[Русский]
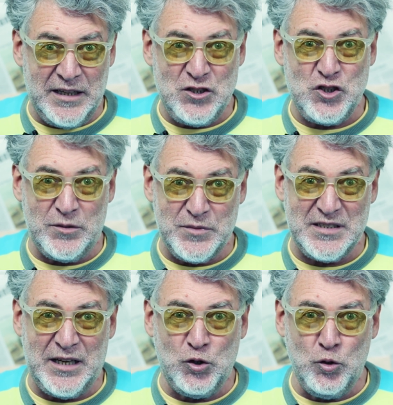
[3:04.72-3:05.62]
над чем
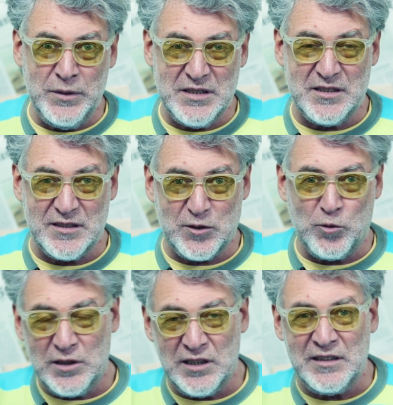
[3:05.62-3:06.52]
задуматься
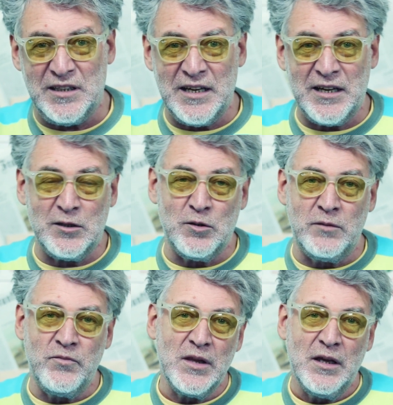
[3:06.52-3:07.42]
Скотланд-Ярду